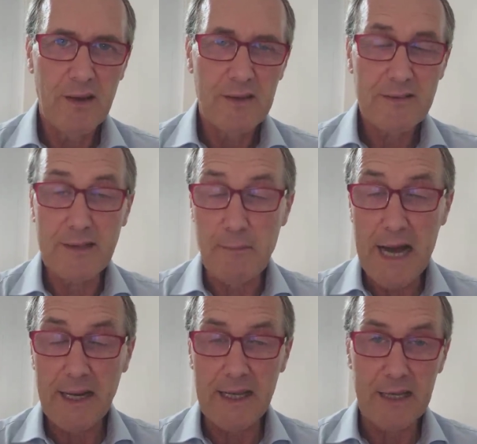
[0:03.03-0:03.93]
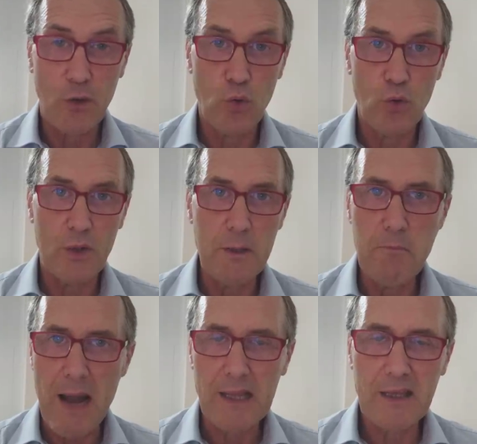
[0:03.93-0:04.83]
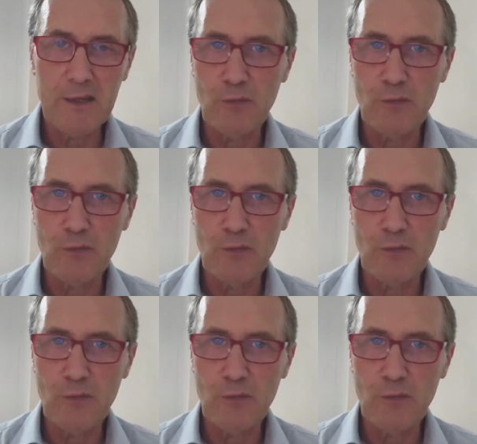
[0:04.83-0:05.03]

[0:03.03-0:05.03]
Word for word: Stamane ero in macchina